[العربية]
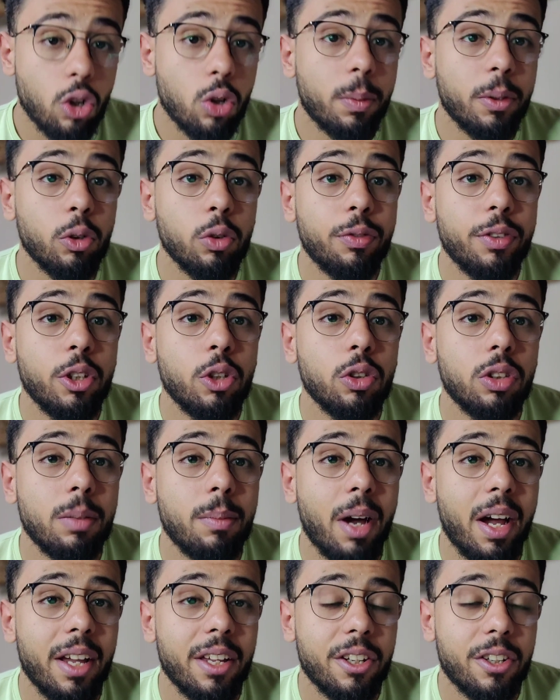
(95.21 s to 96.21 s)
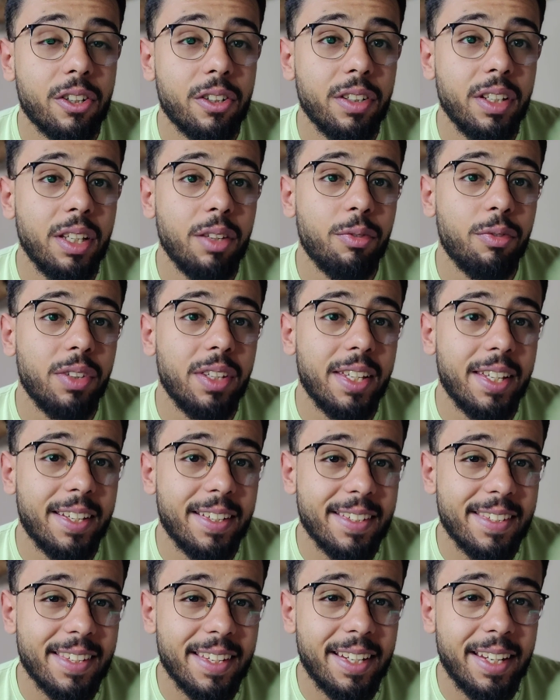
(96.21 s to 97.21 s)
وبرده في نقطه محيراني في
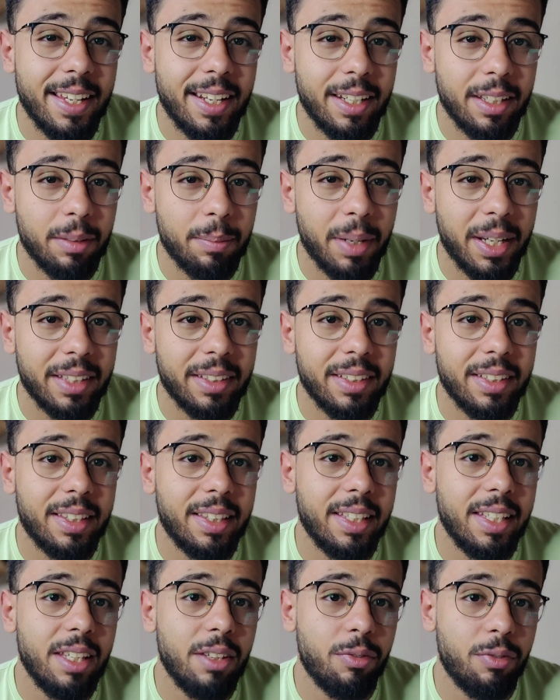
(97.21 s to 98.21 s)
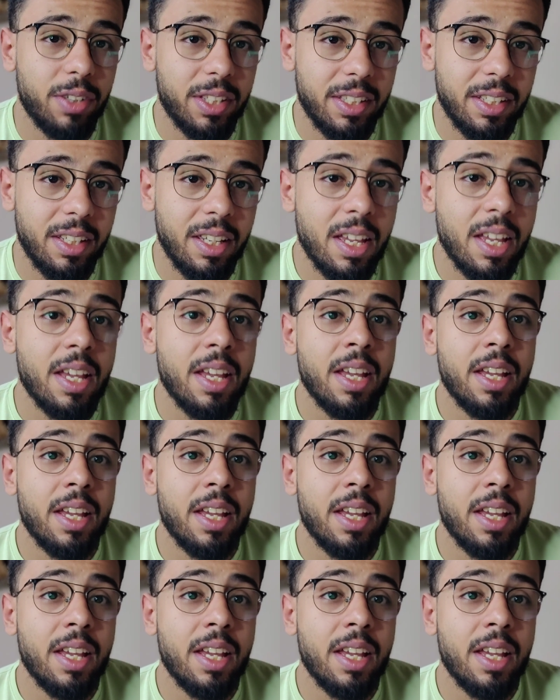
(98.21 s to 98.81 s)
الرساله اللي اتبعتت لفيدي